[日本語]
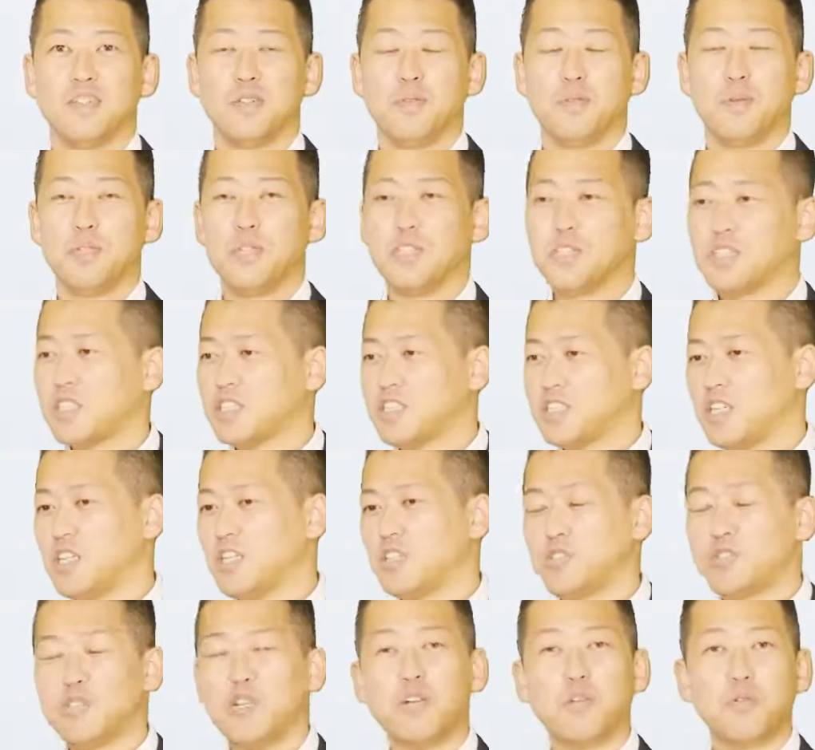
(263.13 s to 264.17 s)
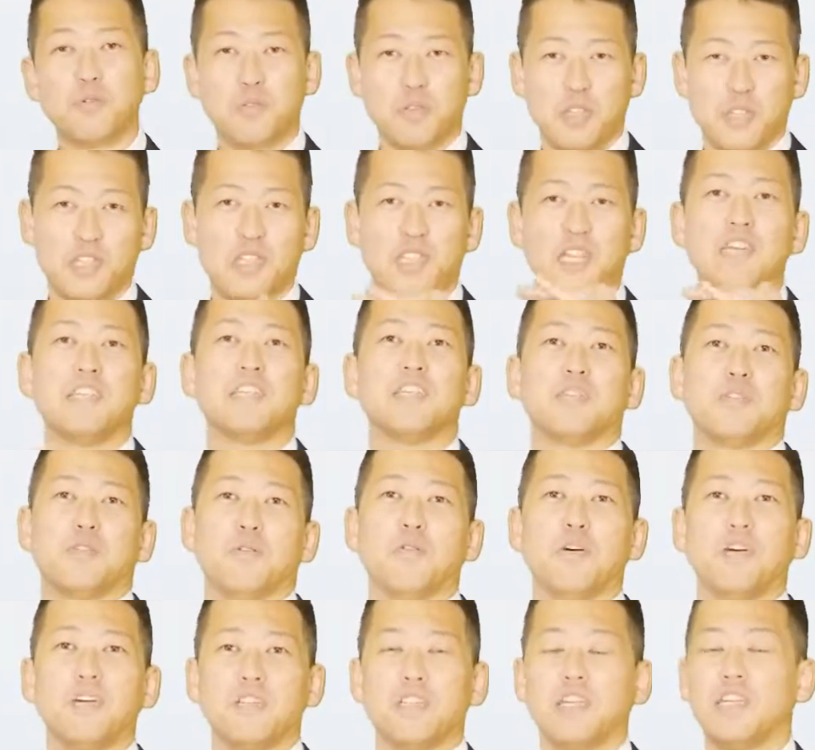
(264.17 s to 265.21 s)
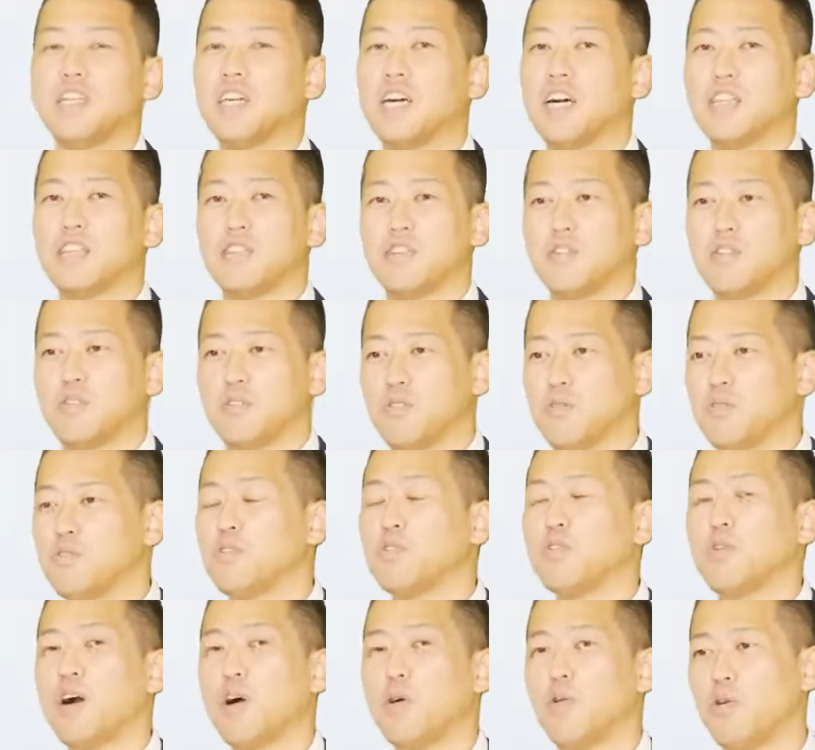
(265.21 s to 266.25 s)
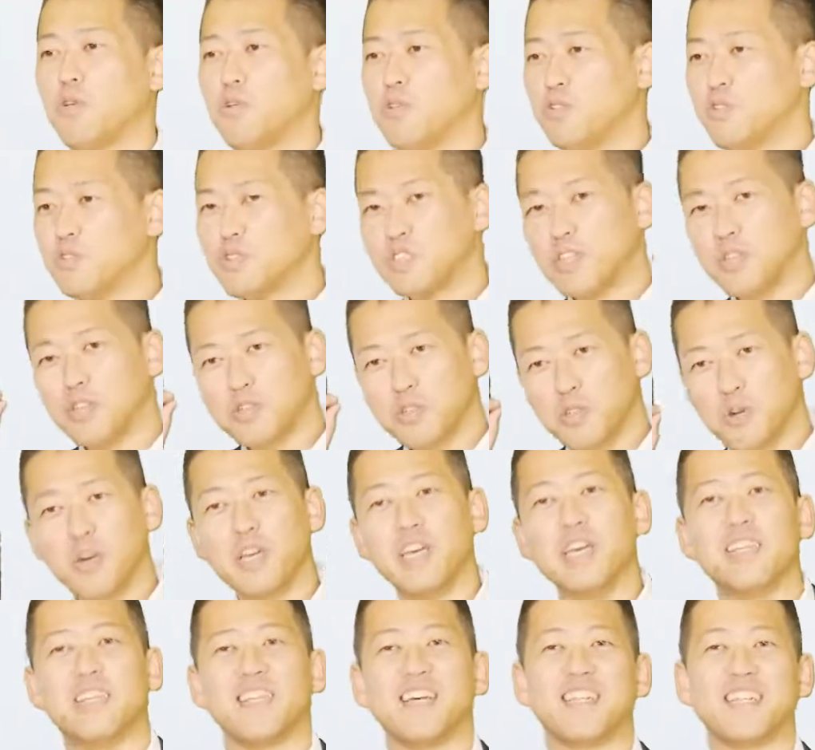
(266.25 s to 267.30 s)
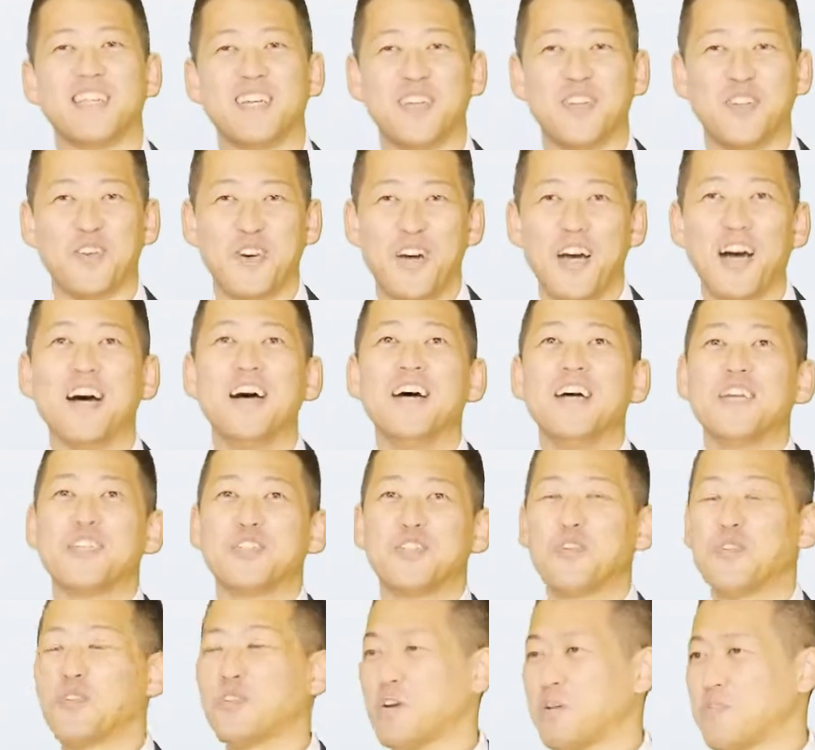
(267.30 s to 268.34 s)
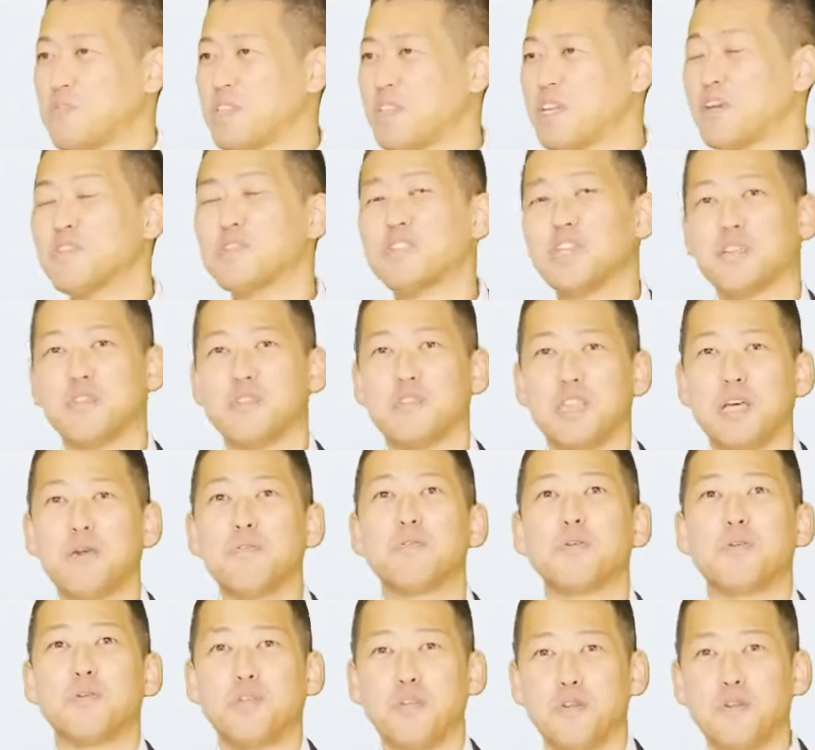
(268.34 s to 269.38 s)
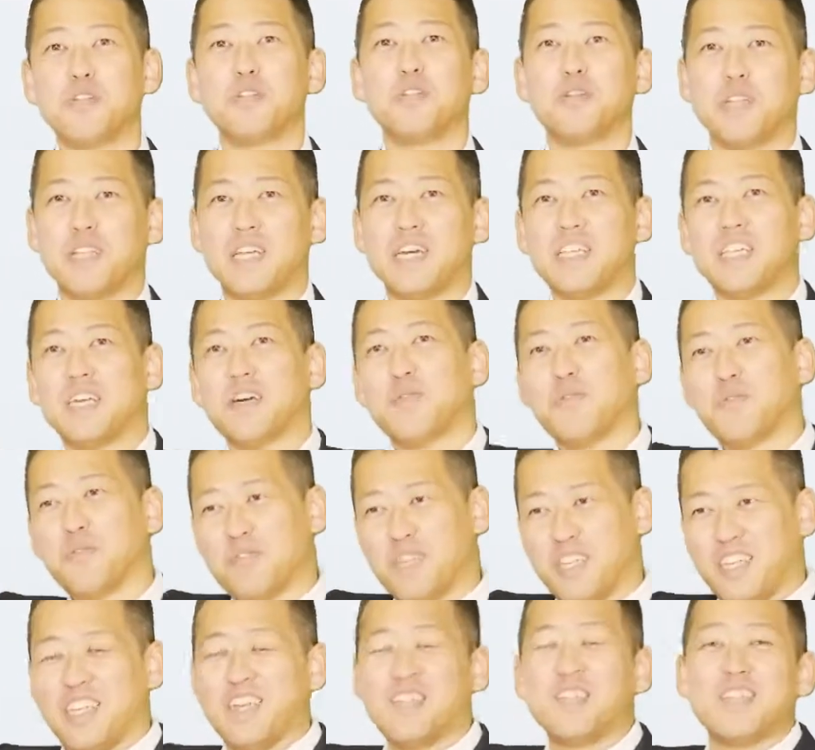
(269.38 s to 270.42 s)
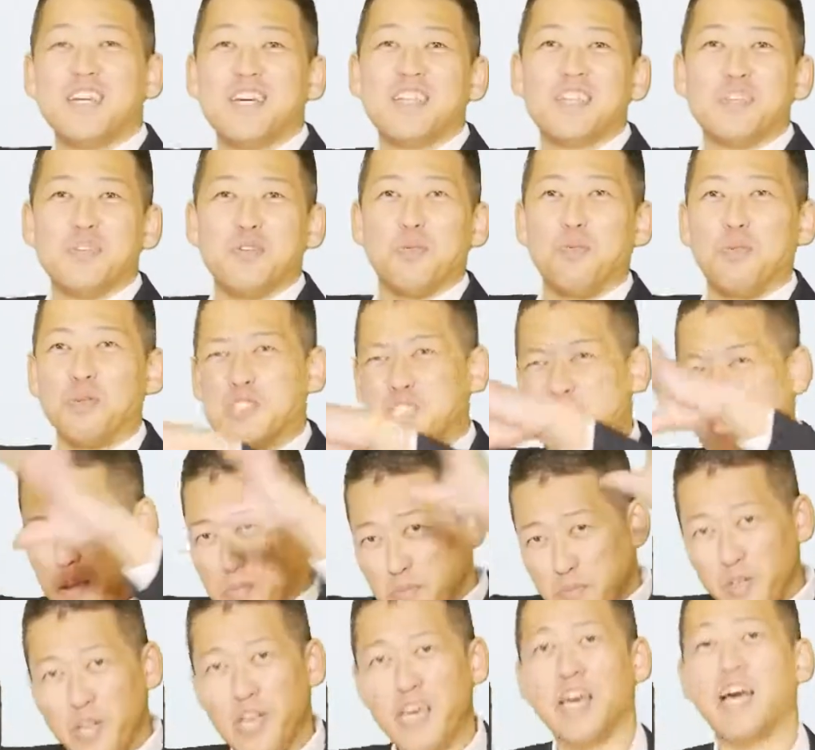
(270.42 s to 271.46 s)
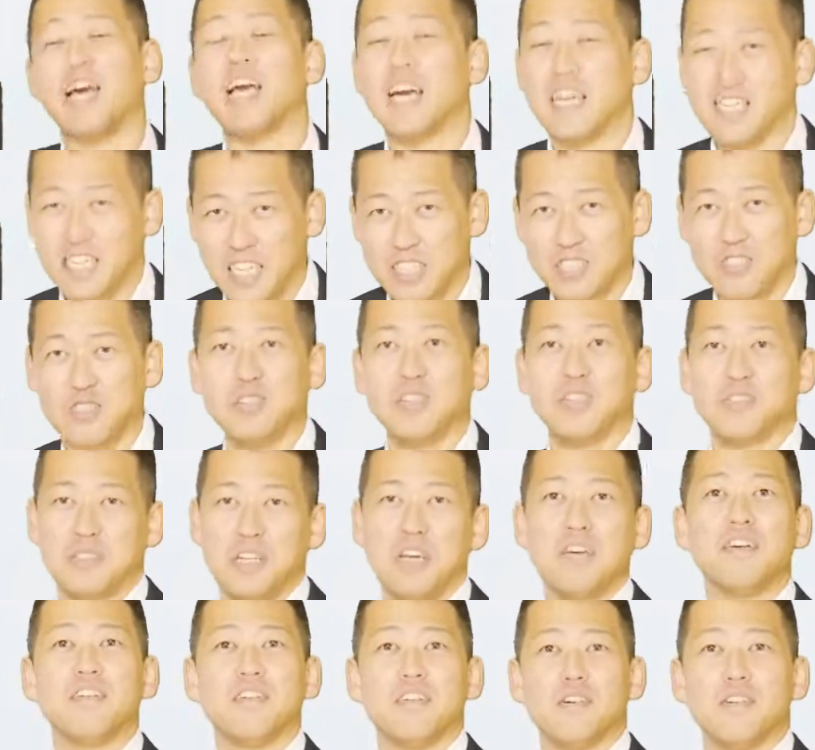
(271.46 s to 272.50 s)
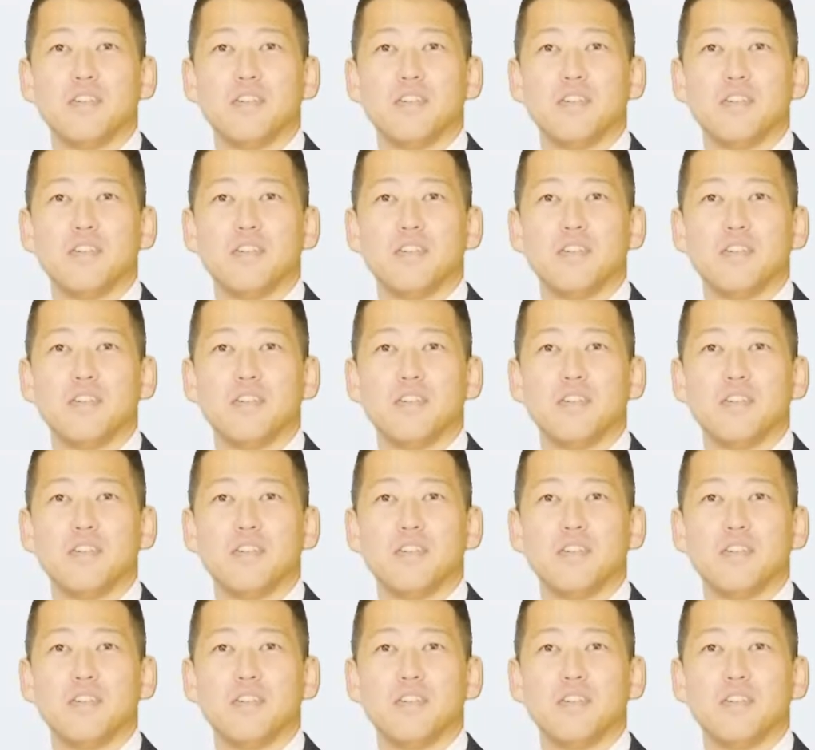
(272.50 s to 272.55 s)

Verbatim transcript: 私たち年収入れることなんてないんですよ。何かっていうと、その人が購入してる商品だったりとか、その人が見ているサイトで多分こういう人は大体この金額だっていうのをもう全部 AI が出すんですね。